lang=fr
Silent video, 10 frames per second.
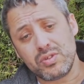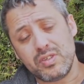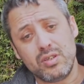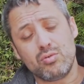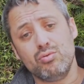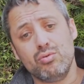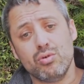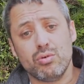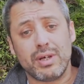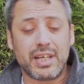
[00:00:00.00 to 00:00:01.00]
c'est
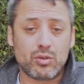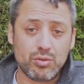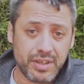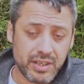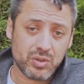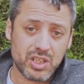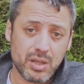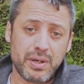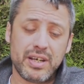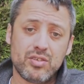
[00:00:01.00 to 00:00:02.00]
un artefact qui
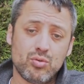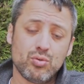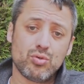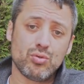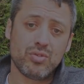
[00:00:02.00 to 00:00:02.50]
apparaît sur ce